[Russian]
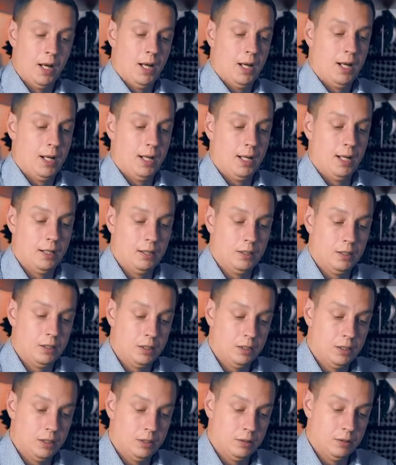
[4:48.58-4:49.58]
А,
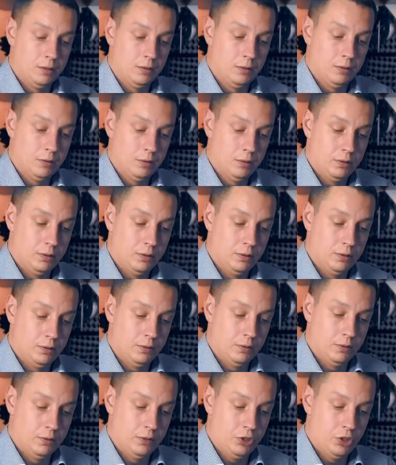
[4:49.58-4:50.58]

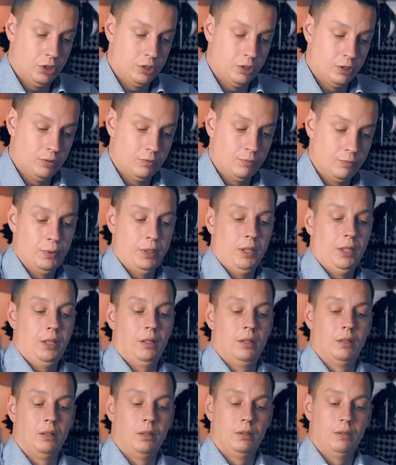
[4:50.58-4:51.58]
значит,
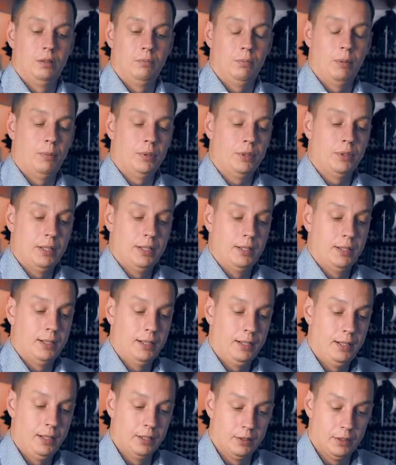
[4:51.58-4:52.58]
при попадании
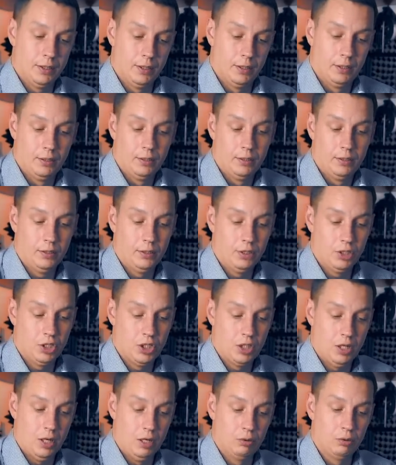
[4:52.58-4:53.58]
клиента на наш
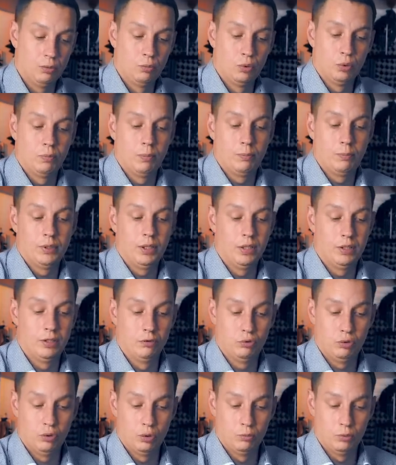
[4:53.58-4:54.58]
сайт он будет попадать
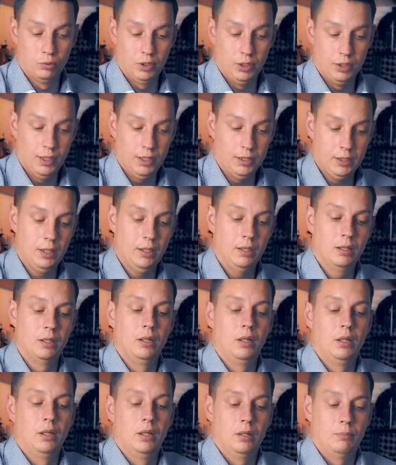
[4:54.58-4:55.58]
на форму доната,
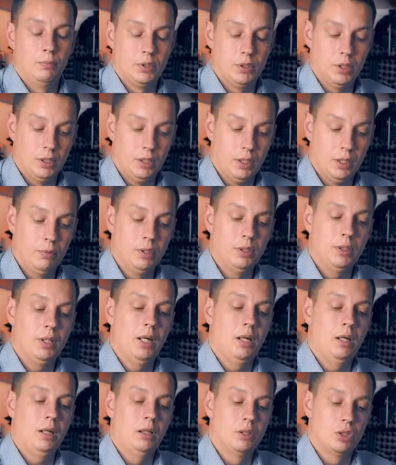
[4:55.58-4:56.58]
писать
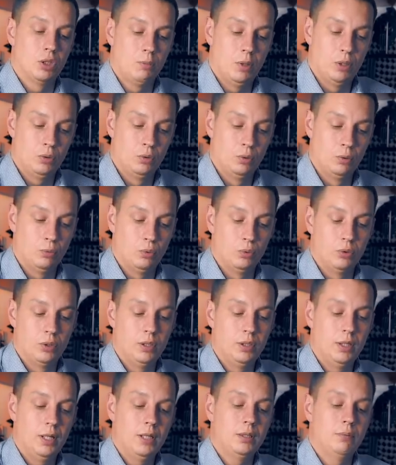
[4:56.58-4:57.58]
комментарии, нажимать кнопку
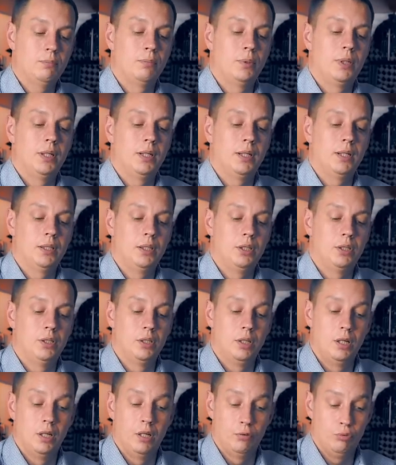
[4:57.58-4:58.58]
«Донат», переходить
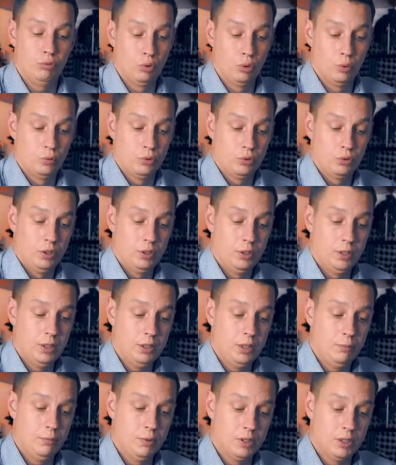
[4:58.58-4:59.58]
на форму с
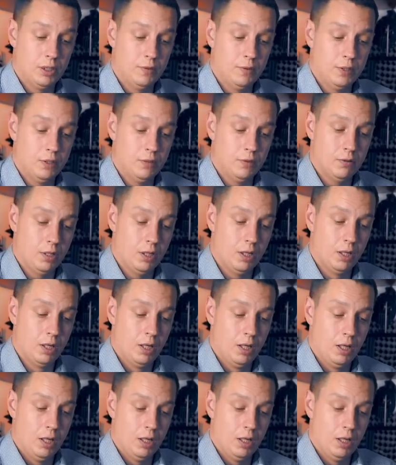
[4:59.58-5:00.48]
донатами, соответственно,